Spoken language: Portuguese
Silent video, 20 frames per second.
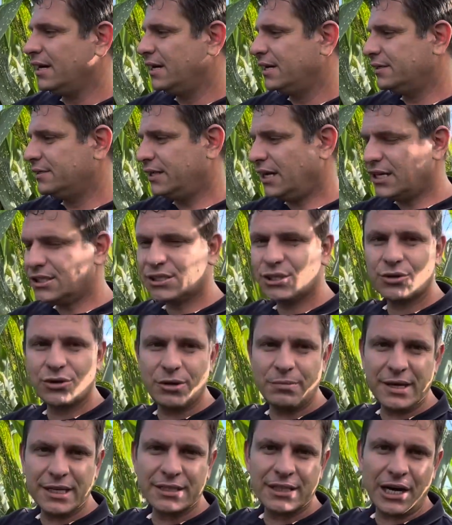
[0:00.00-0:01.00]
Deixe seu
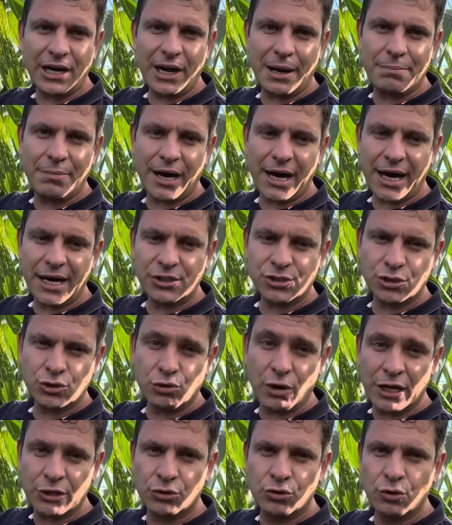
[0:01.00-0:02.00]
comentário abaixo,
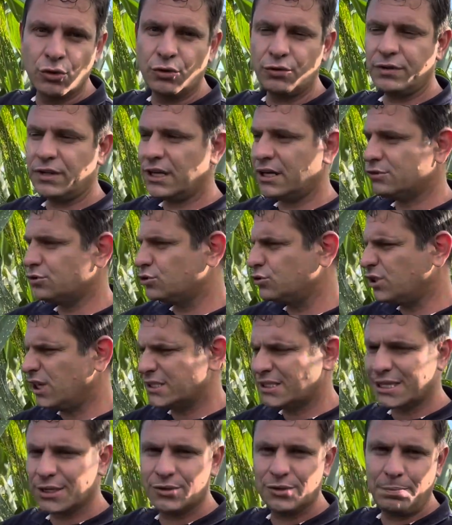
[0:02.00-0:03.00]
sua dúvida,
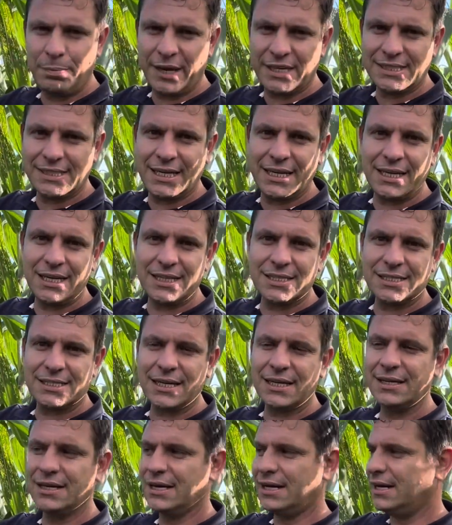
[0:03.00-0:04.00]
sugestão de
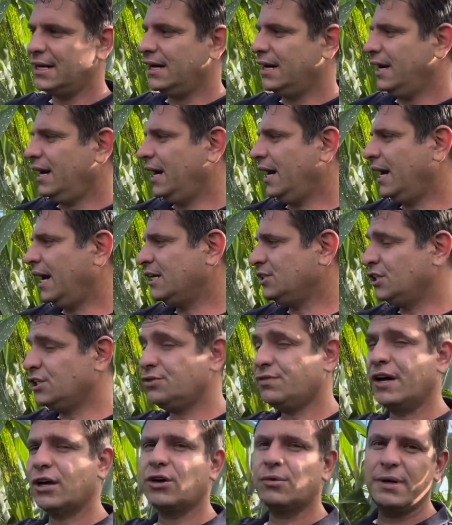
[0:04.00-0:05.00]
pesquisa. É, a
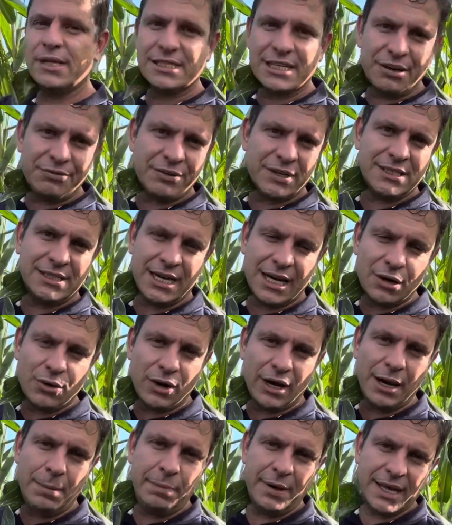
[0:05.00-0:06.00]
gente vai começar a fazer
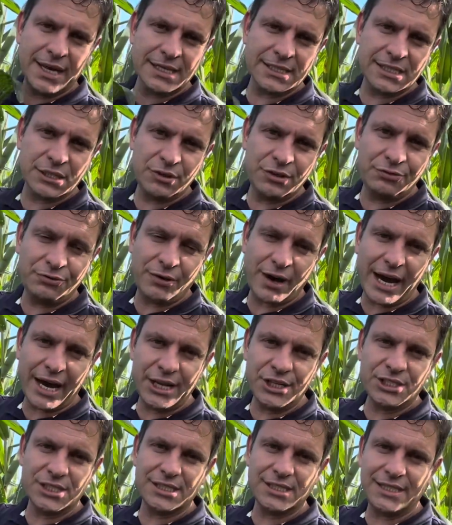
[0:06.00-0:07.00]
agora aplicação em
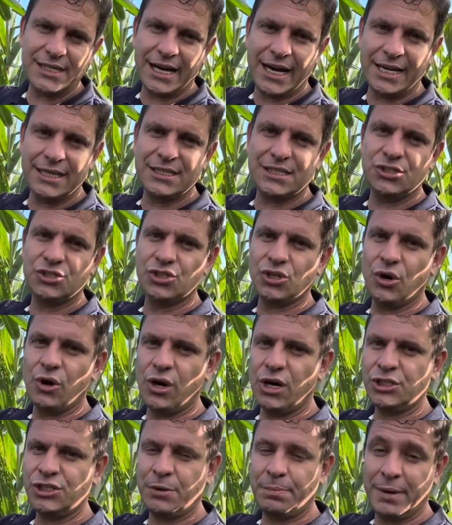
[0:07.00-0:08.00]
faixas, em áreas de
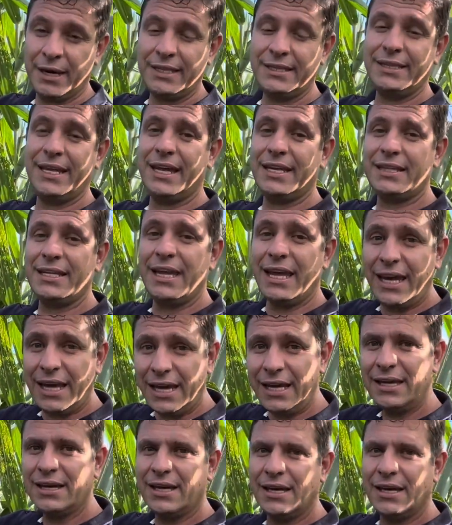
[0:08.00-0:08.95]
soja, para entender